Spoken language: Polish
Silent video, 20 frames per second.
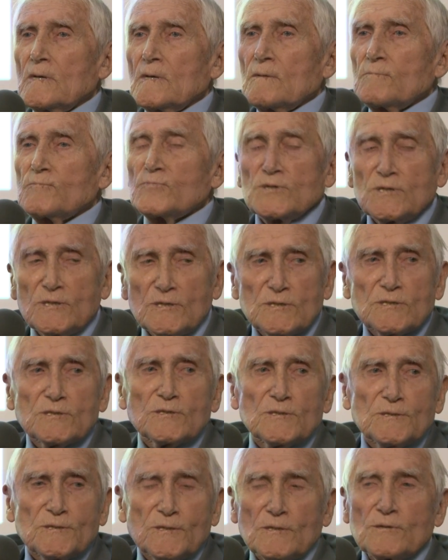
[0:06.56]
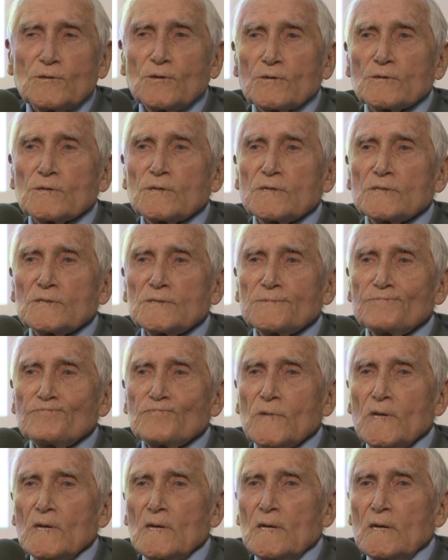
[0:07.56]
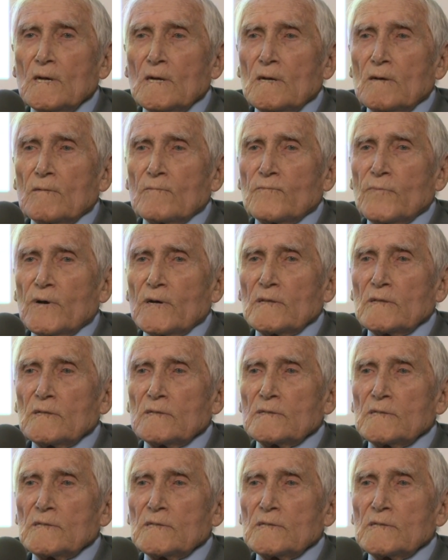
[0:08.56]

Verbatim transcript: przeżyć ten okres. Pan